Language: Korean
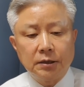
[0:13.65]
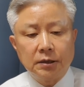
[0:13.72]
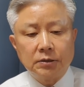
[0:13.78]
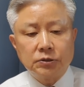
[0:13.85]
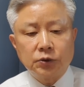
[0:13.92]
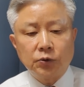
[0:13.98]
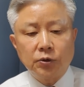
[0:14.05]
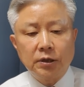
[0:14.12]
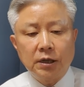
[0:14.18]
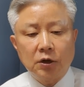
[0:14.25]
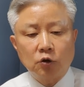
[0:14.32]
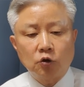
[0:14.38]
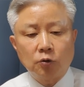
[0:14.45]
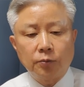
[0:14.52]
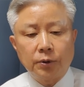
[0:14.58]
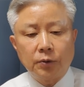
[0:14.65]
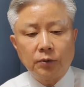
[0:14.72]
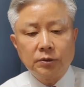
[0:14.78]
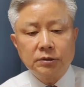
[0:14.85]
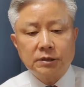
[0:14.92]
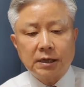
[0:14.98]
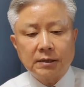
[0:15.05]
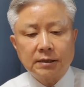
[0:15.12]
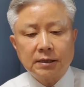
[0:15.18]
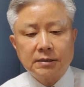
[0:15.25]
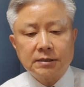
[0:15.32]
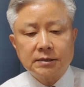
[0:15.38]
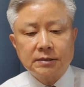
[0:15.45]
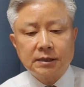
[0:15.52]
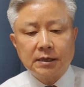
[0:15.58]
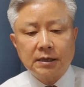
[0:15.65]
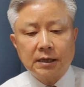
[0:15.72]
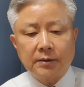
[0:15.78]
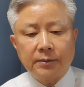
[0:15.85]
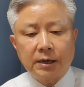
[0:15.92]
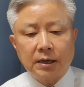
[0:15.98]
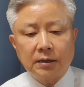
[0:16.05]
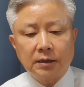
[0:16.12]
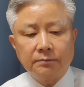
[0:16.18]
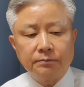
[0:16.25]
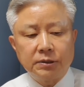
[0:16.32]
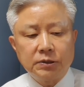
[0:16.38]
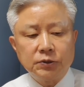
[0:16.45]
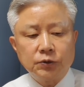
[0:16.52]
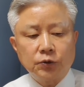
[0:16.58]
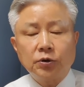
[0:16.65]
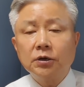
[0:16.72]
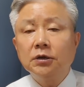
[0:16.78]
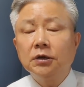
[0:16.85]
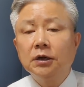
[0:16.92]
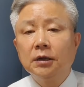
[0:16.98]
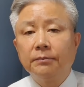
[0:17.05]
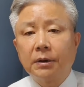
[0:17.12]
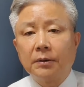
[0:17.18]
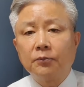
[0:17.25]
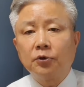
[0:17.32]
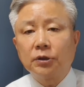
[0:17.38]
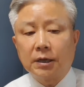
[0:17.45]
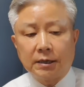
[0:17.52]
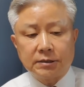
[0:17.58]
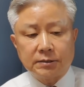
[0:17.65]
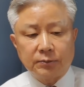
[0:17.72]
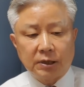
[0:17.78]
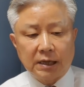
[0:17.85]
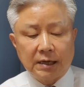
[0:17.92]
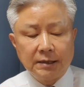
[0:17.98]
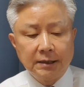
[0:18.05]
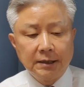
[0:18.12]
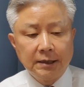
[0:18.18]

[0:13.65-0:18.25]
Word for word: 서울대학교 병원 장례식장에 마련된 빈소를 방문했습니다.